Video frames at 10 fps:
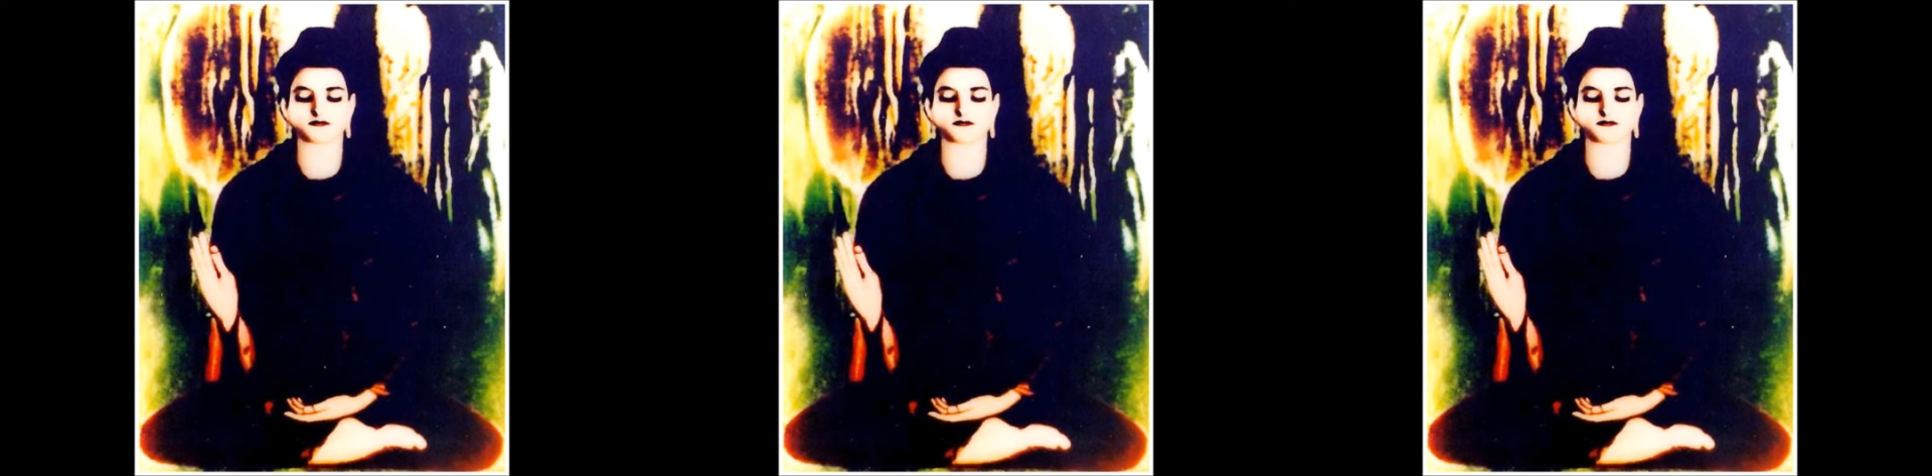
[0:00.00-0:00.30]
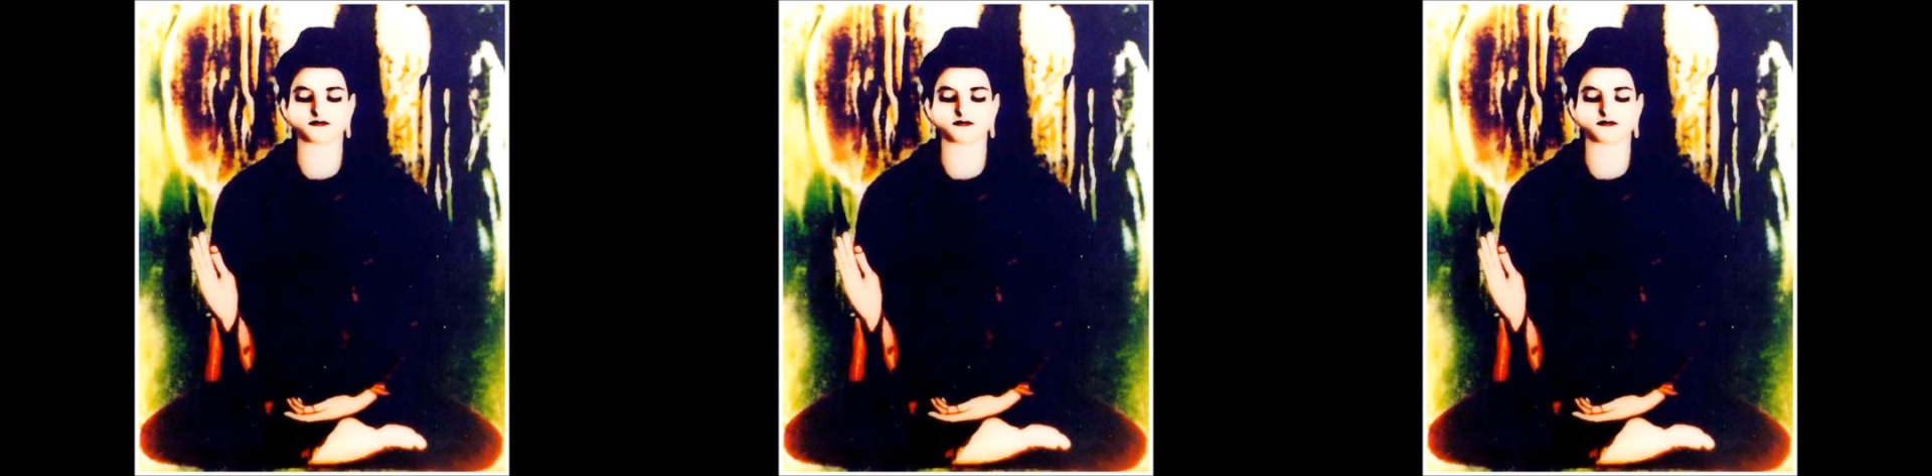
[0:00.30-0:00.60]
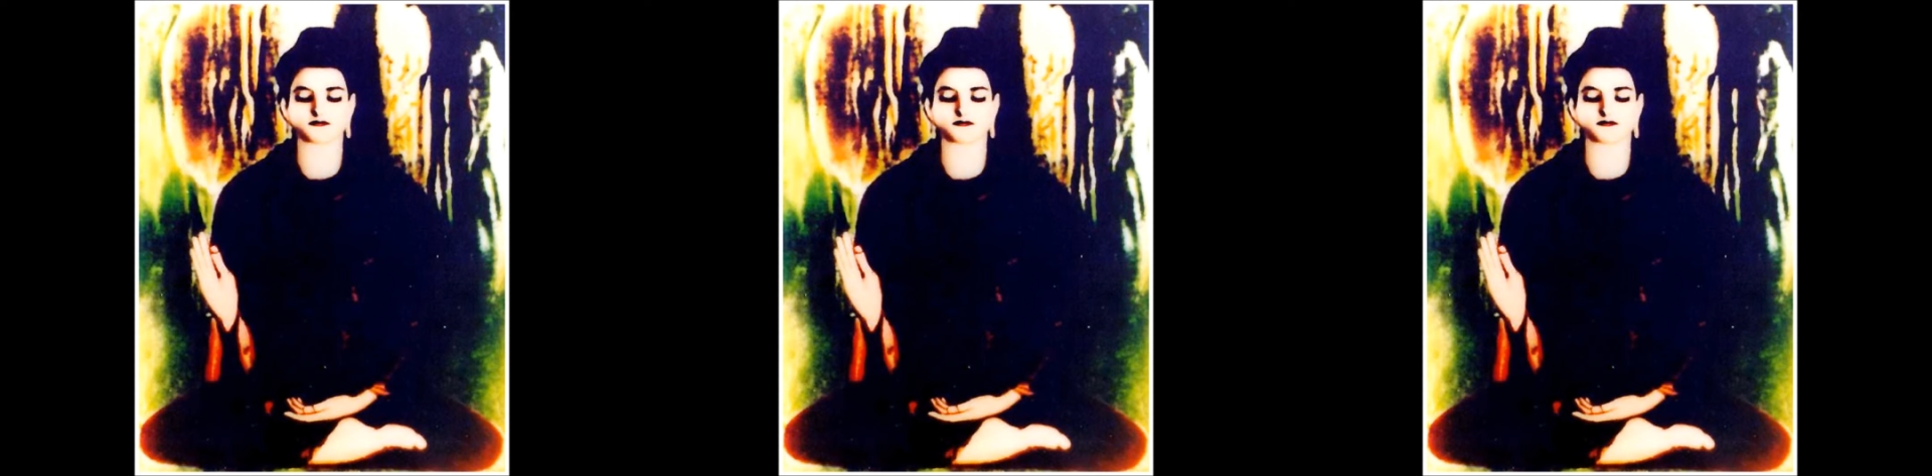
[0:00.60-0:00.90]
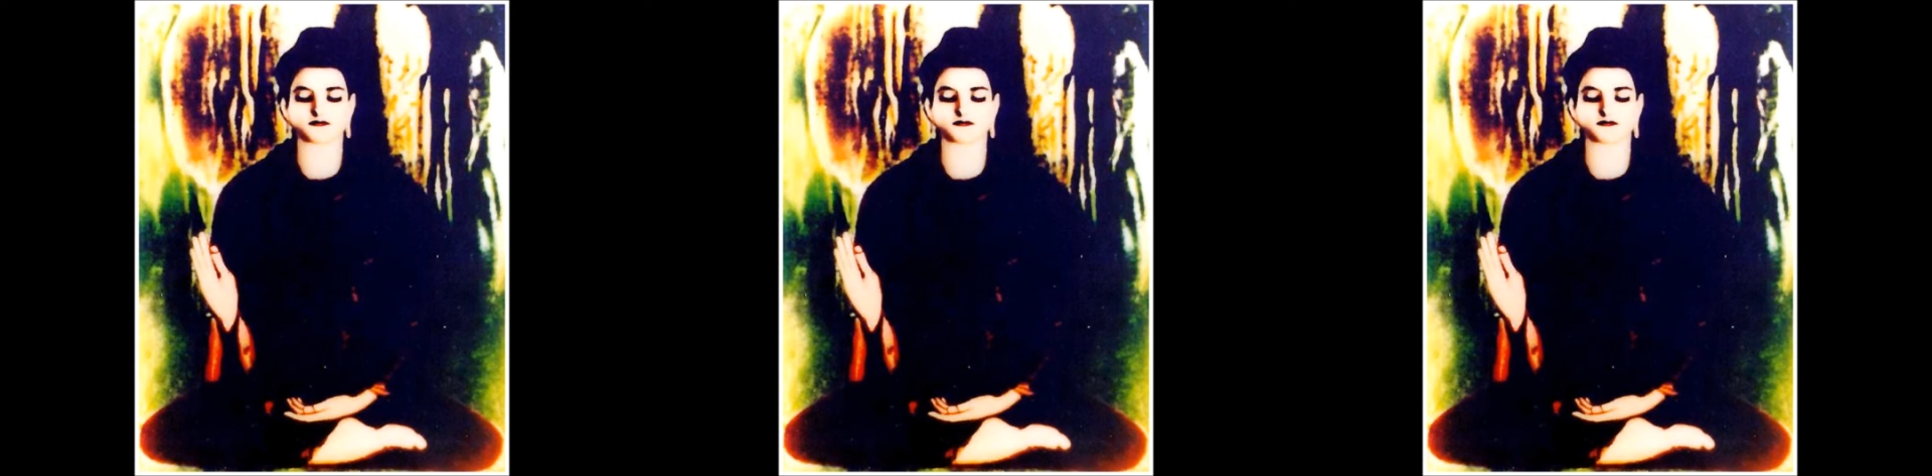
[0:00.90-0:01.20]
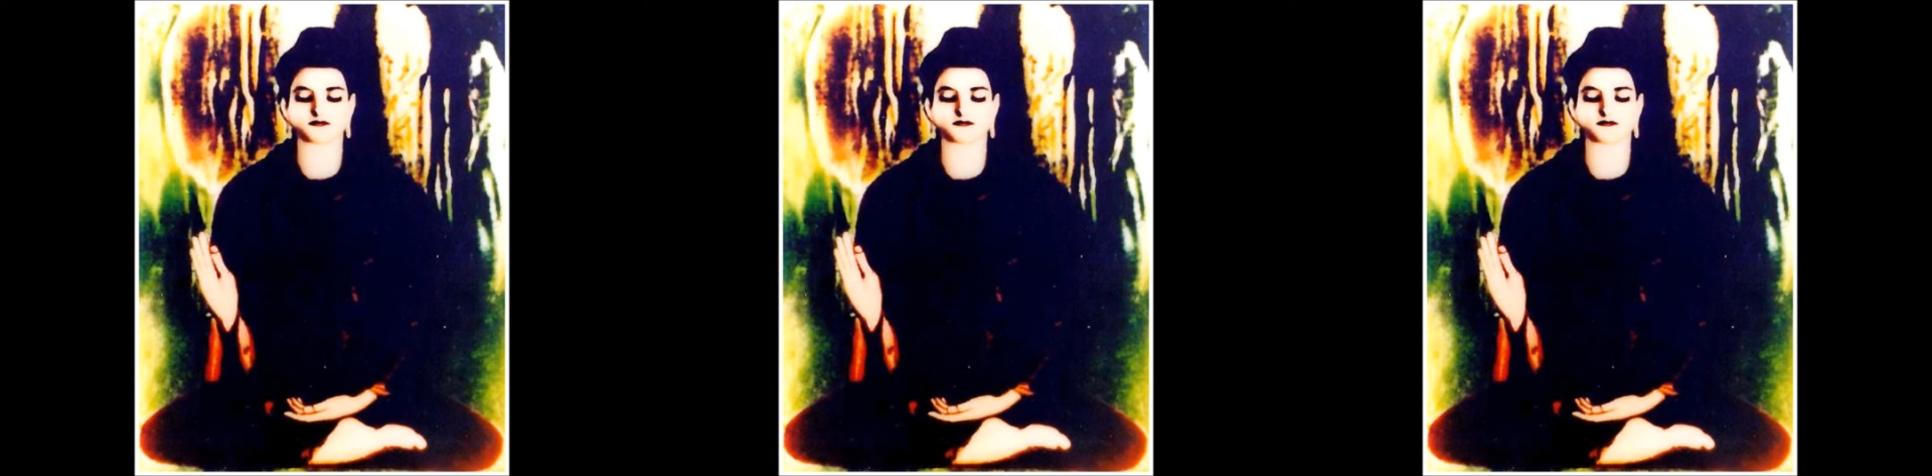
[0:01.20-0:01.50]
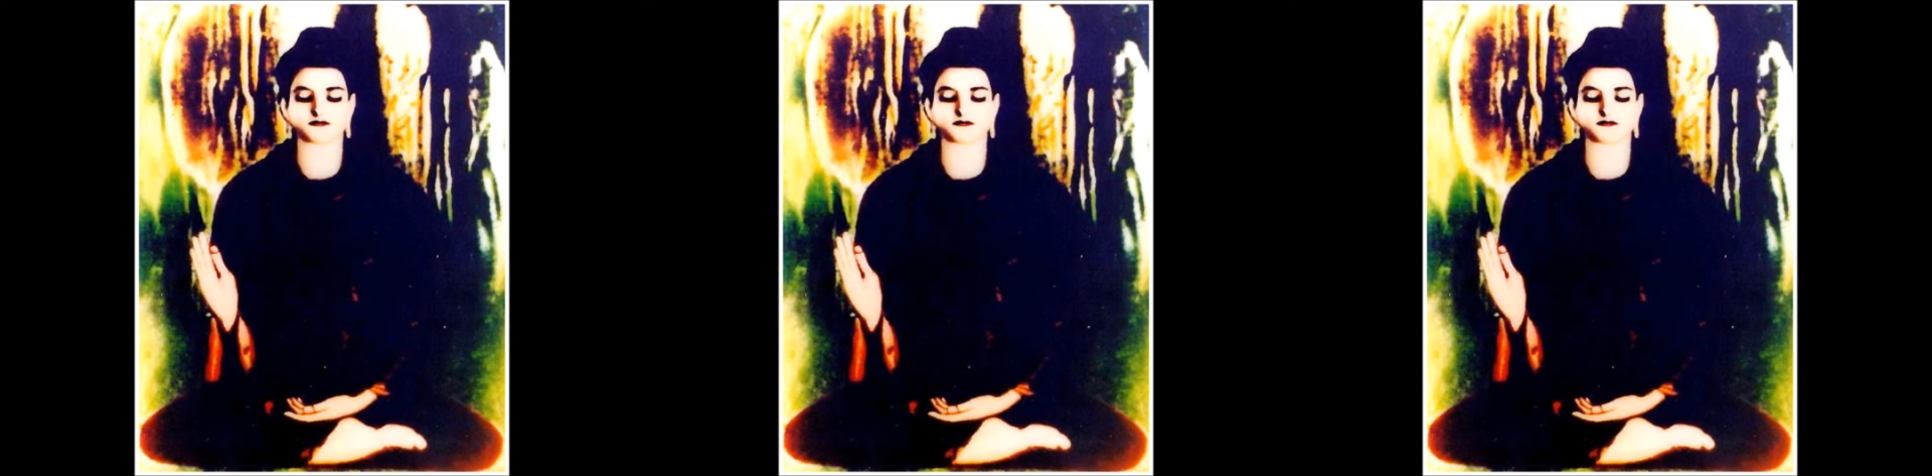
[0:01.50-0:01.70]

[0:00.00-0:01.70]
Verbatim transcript: มีใจเอื้อเฟื้อต่อสังคม